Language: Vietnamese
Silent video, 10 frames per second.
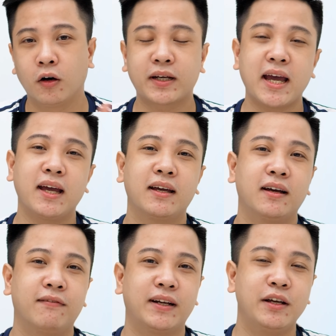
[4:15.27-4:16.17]
Ok,
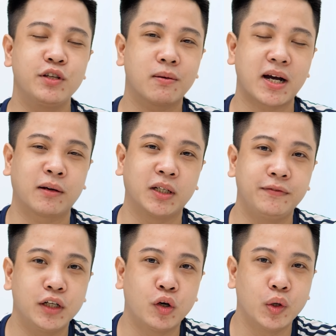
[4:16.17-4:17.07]
và nếu như các bạn cảm thấy
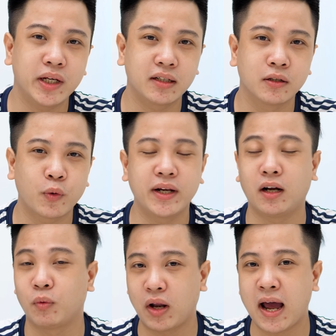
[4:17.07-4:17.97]
video hữu ích đừng quên để
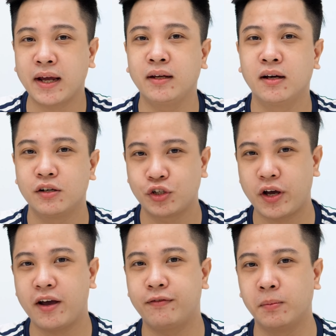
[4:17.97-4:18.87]
lại một like,
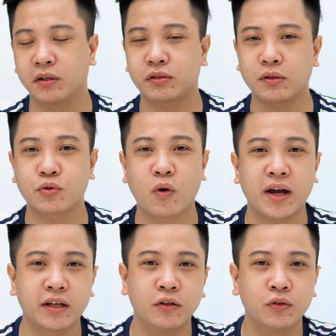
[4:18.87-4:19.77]
share và bấm
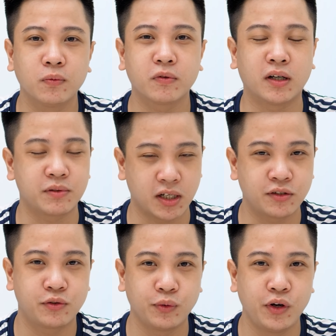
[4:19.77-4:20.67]
subscribe kênh youtube của Ngọc Trần
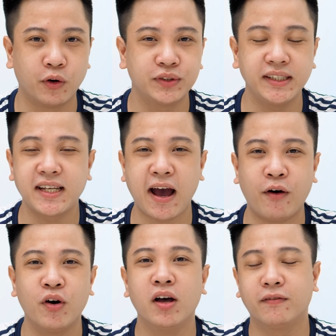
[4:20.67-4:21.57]
Studio. Xin
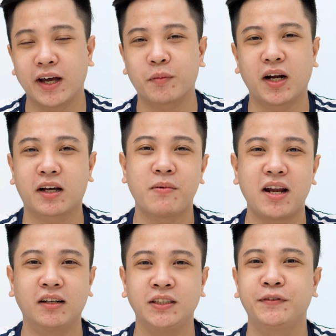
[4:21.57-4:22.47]
chào và hẹn gặp lại các
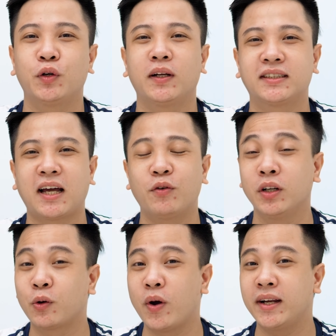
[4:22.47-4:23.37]
bạn ở những video lần sau.
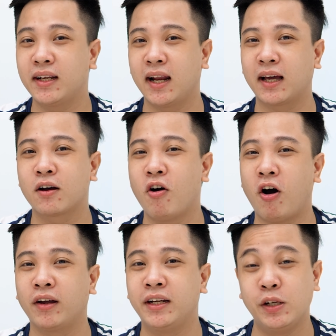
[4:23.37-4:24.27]
Đừng quên để lại câu
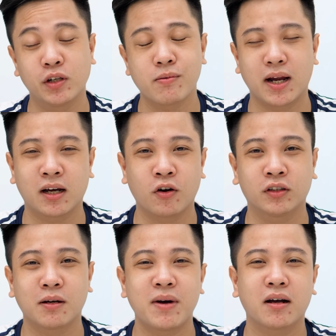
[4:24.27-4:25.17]
hỏi nếu như các bạn đang
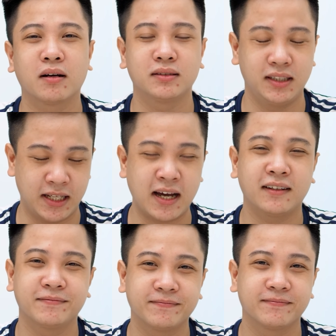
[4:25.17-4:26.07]
có thắc mắc gì
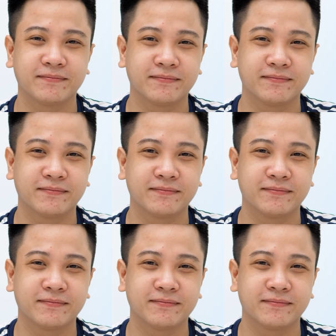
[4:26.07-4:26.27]
nhé.